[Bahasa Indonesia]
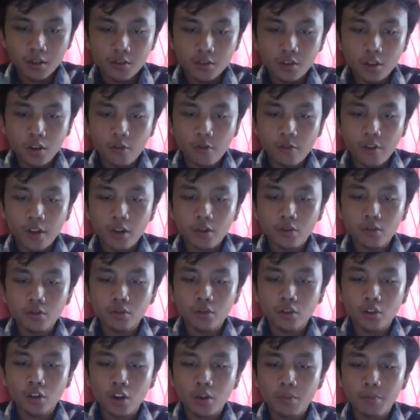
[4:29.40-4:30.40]
software
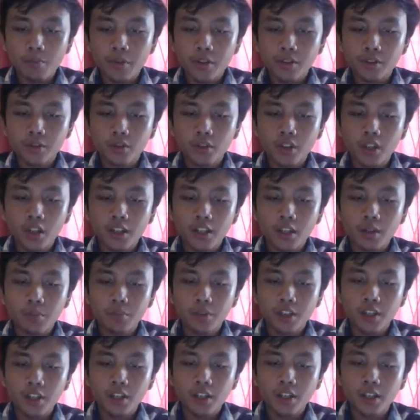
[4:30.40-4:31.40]
untuk home personal dan
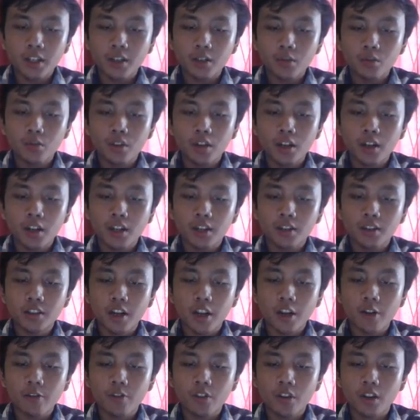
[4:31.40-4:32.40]
pendidikan gunakan
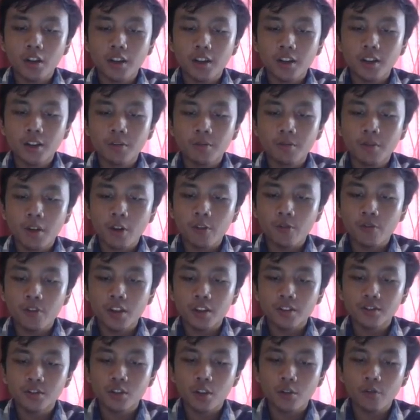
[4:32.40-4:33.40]
travel and
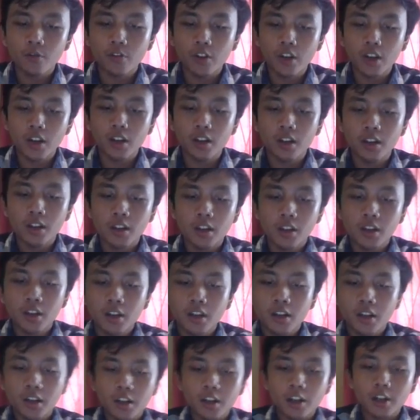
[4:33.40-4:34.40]
mapping software,
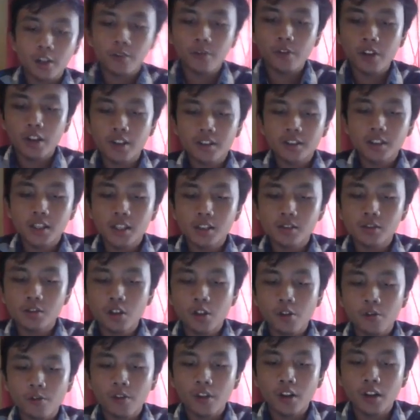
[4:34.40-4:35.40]
referensi
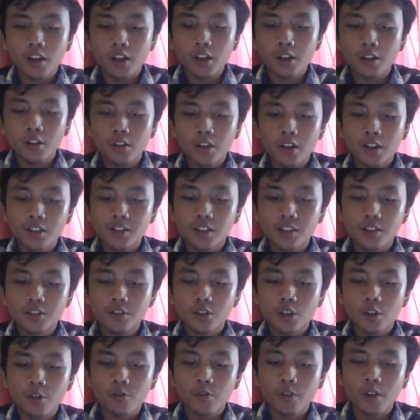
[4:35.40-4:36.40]
software, education
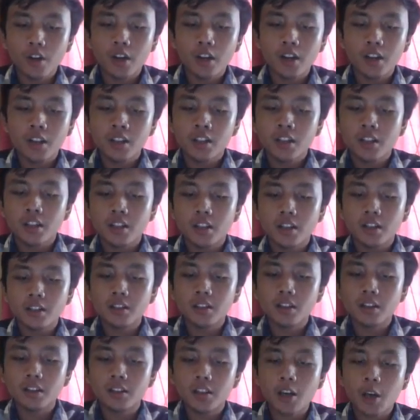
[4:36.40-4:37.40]
software,
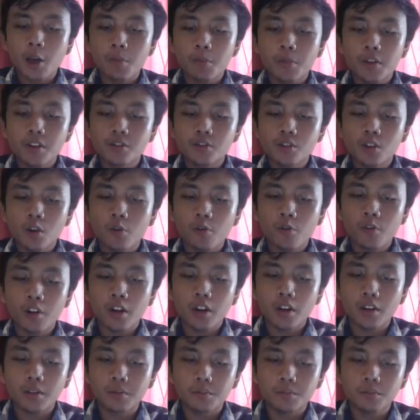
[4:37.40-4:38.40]
entertainment
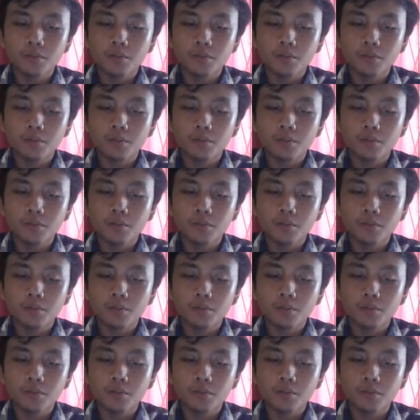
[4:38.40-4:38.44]
software.